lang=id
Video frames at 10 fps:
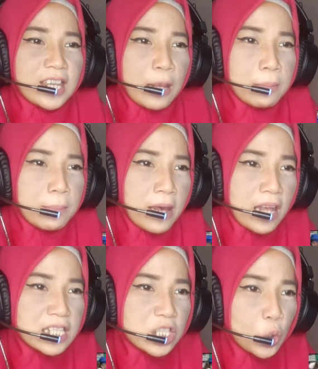tanpa
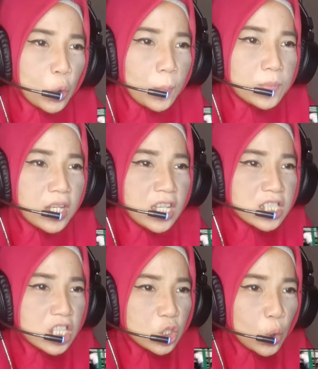bahan secukupnya
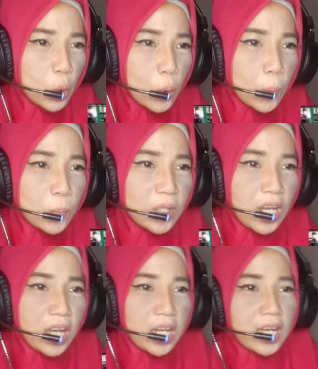
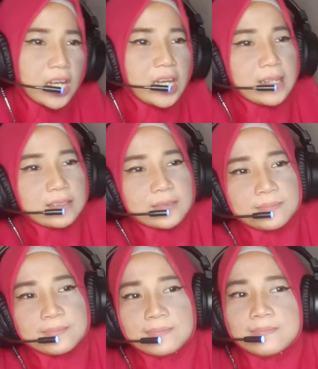secukupnya ya kan
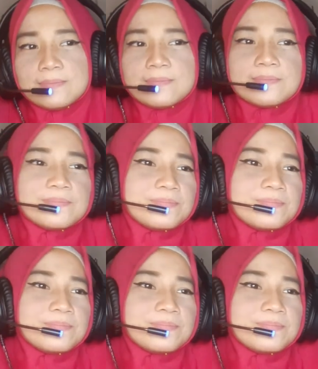hmm.